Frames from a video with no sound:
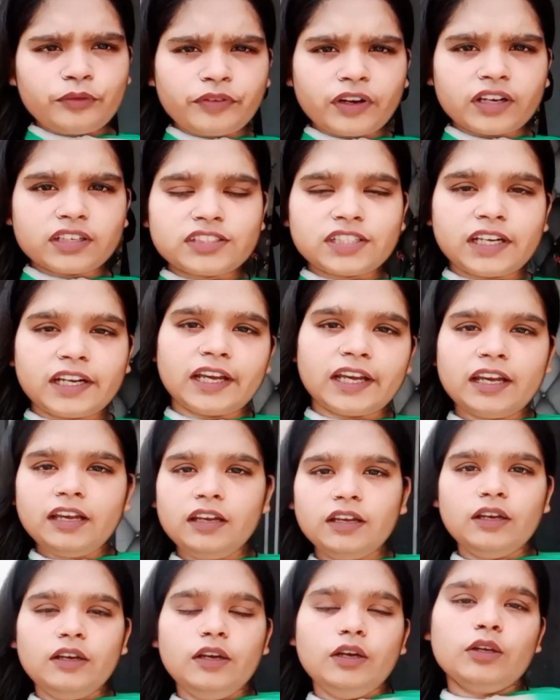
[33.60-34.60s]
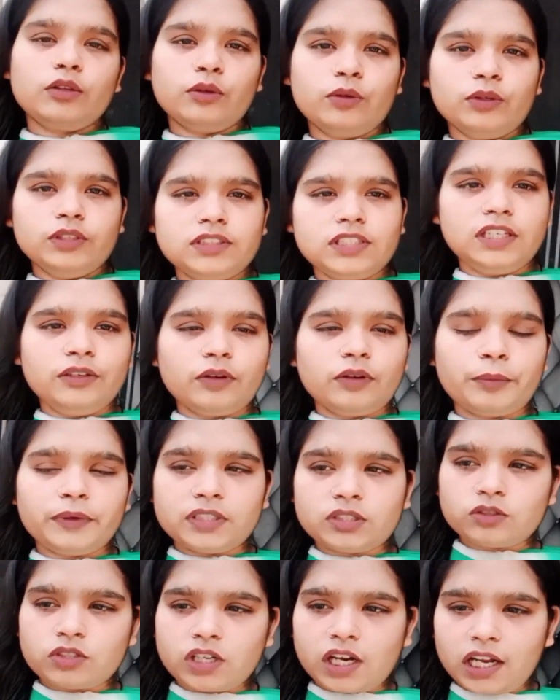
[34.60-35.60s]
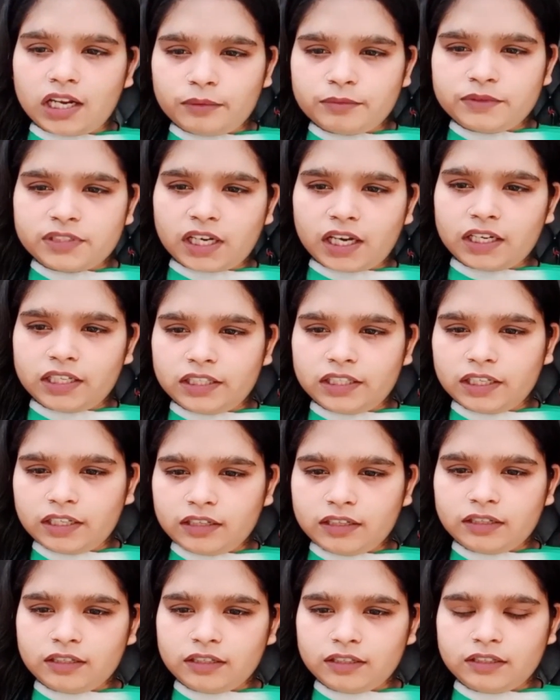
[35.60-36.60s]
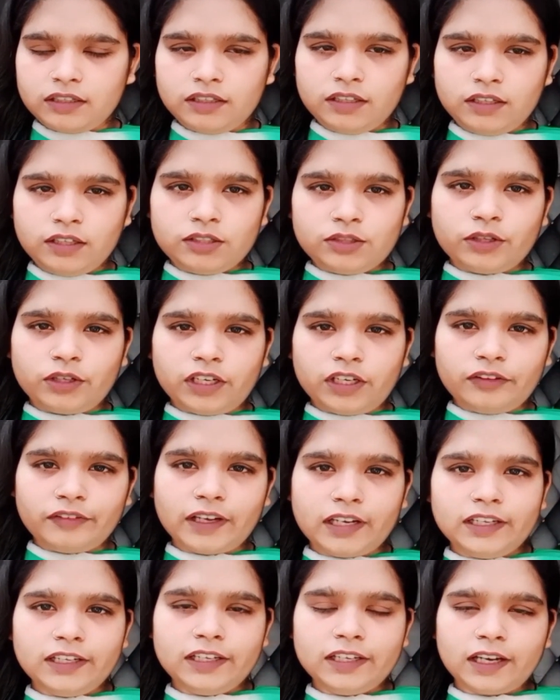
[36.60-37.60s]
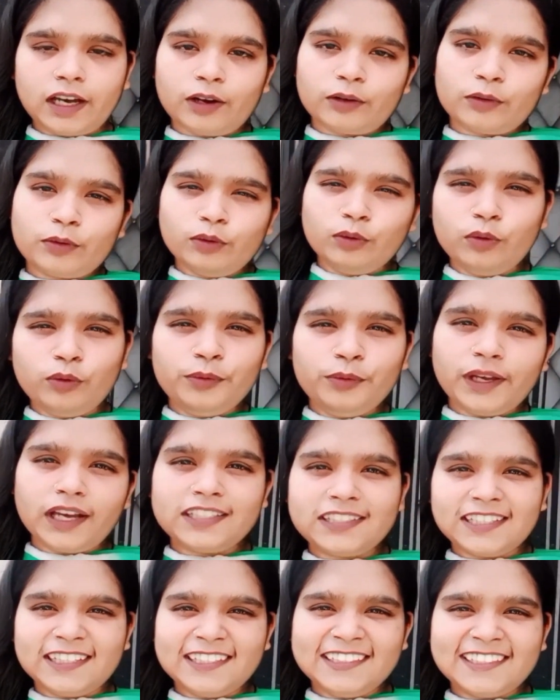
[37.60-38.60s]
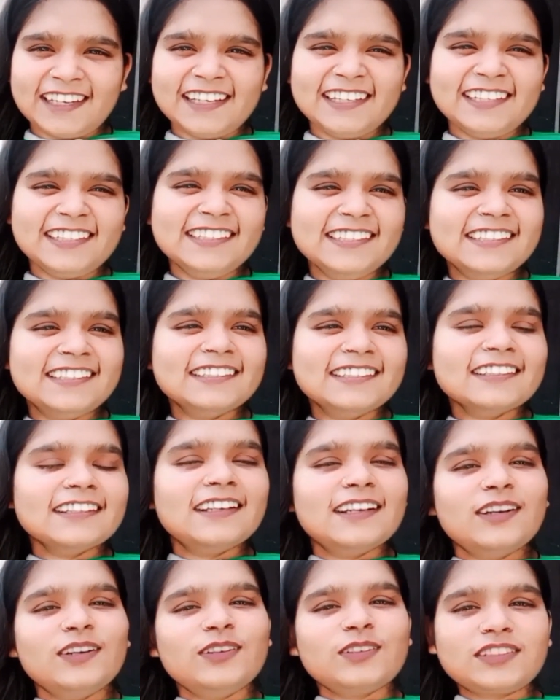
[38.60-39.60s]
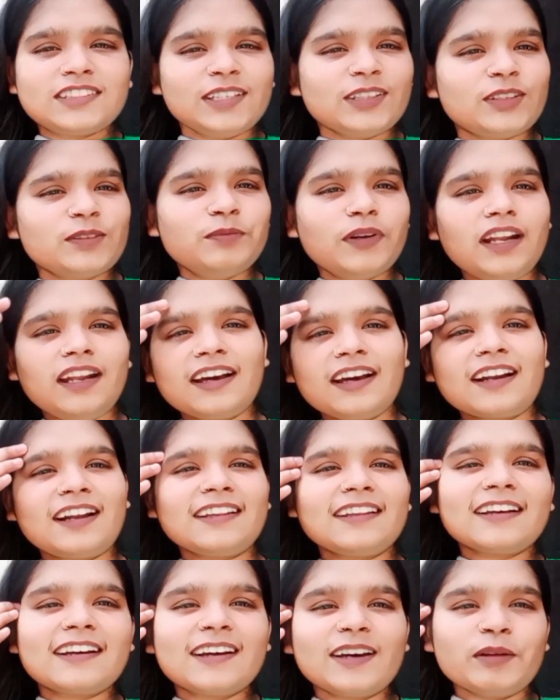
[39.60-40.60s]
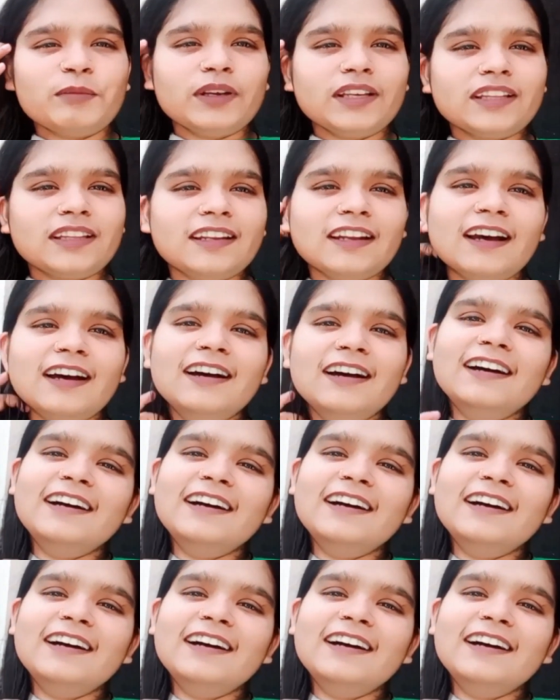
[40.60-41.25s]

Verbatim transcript: फंक्शन है तो इसलिए वो अपने ससुराल अब जा रही है छोटी वाली और बहू भी आज चली जाएगी उससे तो मन लग रहा था घर में इतना